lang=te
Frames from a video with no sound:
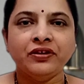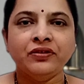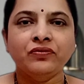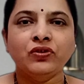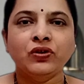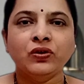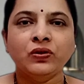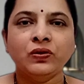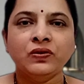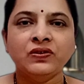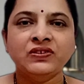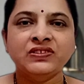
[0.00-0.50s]

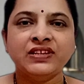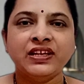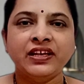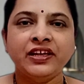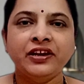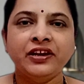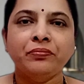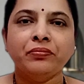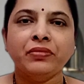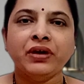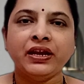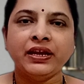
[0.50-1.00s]
ఒక్కోసారి
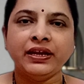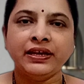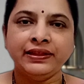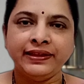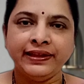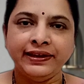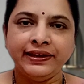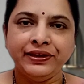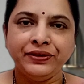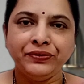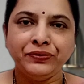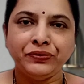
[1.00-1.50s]
మనకు
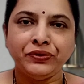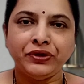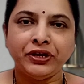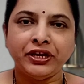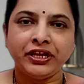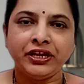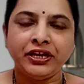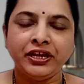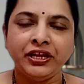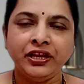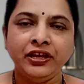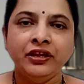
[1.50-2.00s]

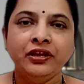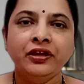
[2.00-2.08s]
తెలియకుండానే